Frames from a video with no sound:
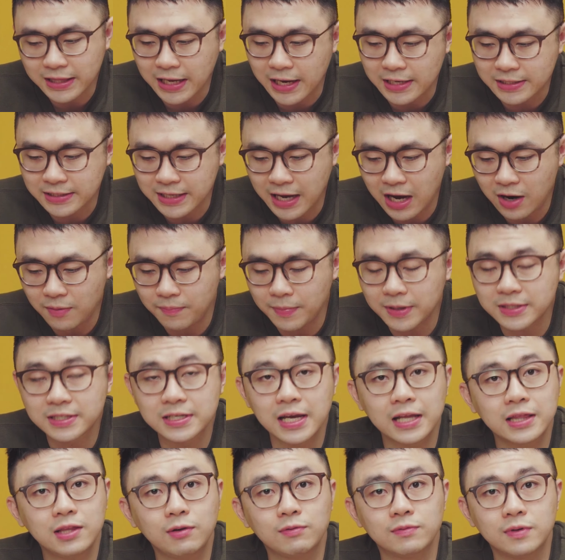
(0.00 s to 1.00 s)
là tại sao mình
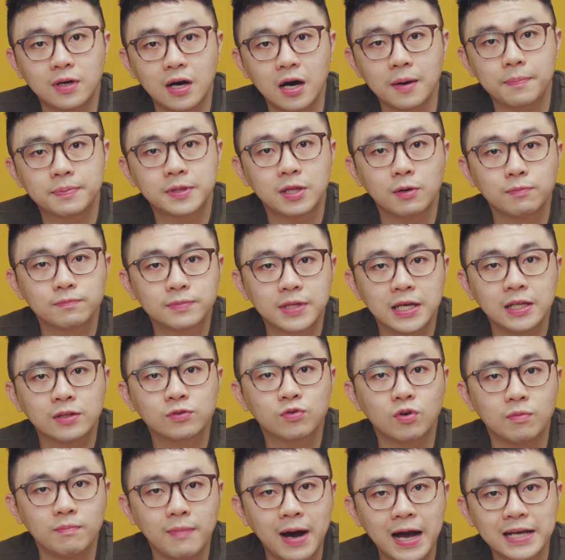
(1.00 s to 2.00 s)
sẽ tổng hợp thông tin
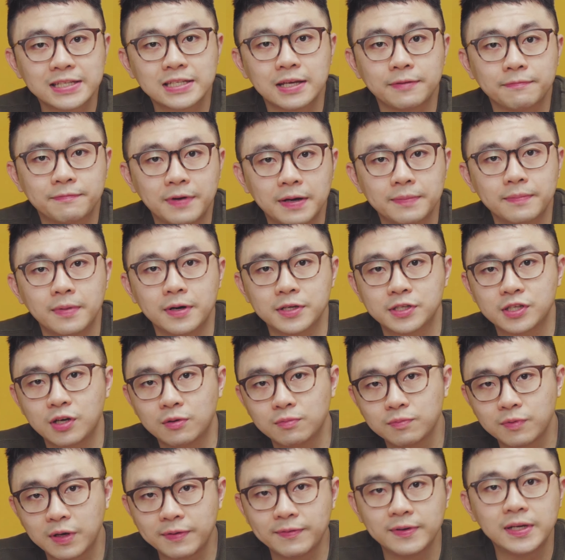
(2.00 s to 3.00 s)
của ba sản phẩm ở
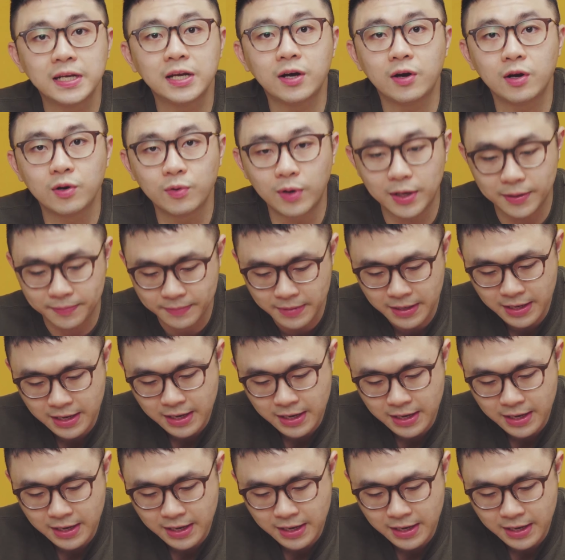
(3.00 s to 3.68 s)
trong video này luôn